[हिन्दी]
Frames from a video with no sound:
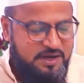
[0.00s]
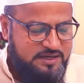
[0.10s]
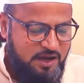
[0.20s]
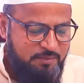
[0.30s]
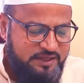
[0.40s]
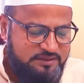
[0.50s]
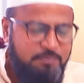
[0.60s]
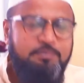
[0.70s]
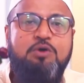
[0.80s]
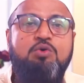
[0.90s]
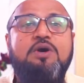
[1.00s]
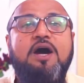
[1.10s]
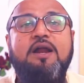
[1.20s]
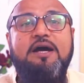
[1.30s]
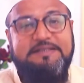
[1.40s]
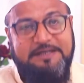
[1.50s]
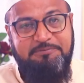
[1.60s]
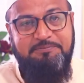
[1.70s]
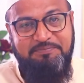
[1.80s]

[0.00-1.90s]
मक्का में तंबाकू खा रहा था